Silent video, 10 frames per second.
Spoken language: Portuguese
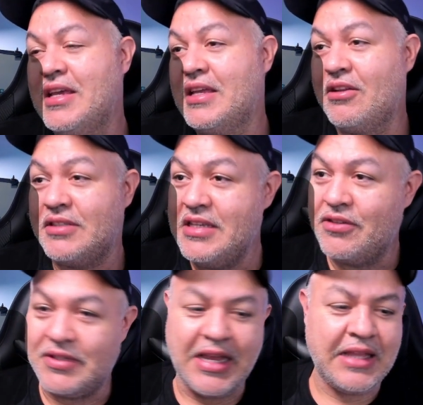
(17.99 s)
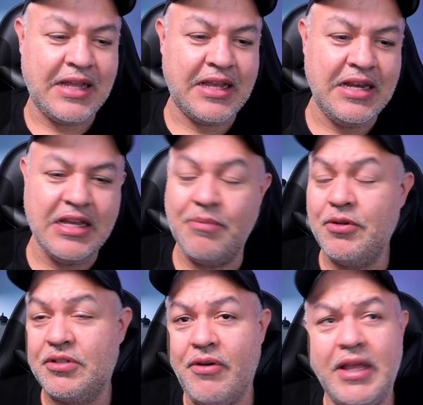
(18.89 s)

Então assim, se você quer dar aquele up no seu